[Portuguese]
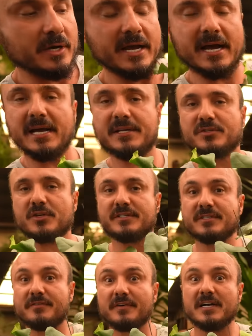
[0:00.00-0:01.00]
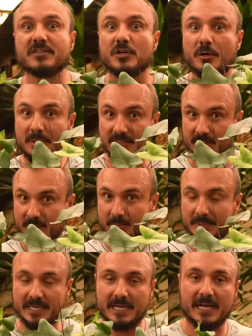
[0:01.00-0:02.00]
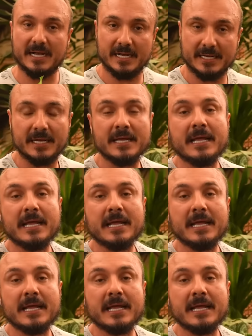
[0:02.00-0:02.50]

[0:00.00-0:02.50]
reais, ó, esse vaso, ó, uma samambaia rara.